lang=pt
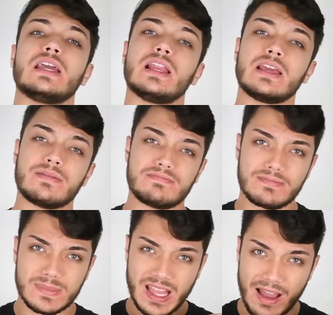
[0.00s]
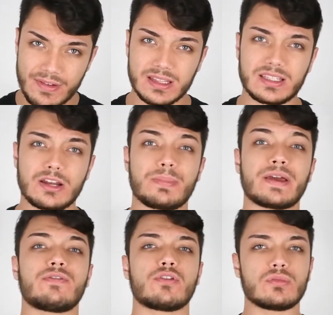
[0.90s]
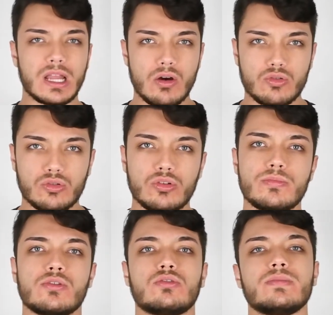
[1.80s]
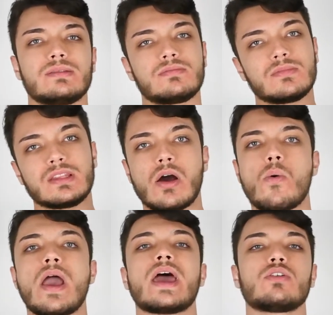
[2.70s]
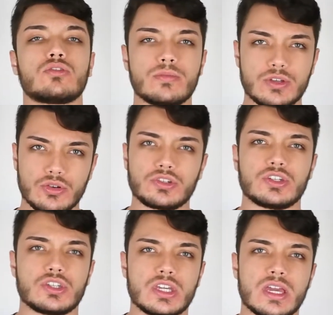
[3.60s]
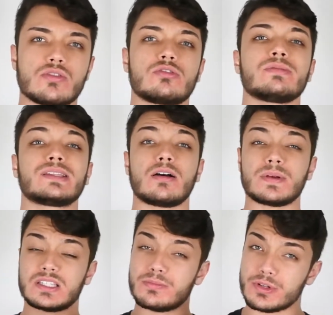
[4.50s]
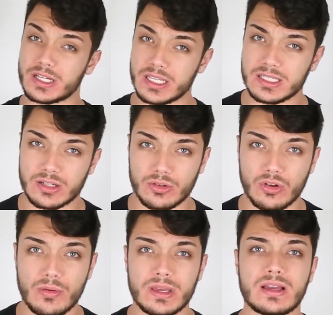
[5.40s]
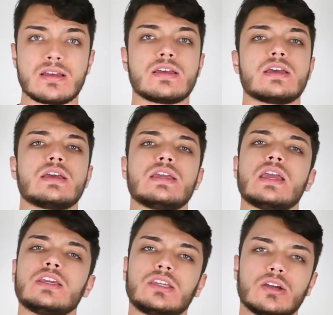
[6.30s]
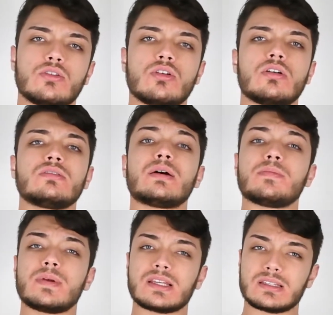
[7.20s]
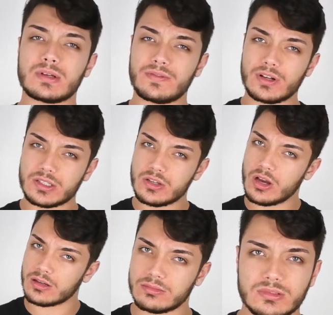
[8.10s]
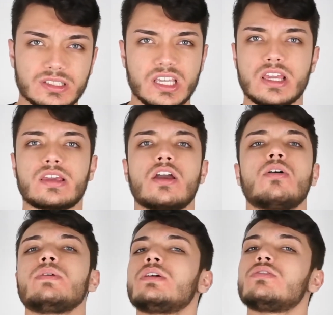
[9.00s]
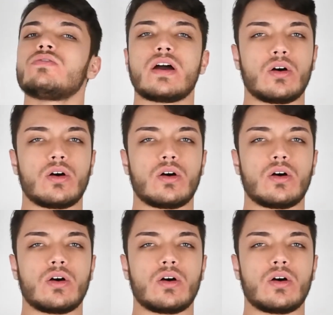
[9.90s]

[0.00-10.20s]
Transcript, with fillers: Ele estava entrando para reformular o clube, o clube não era o clube de hoje em dia, era um clube que estava passando por crise econômica. E ele chegou na primeira semana e falou assim: ó, sem Riquelme, não vai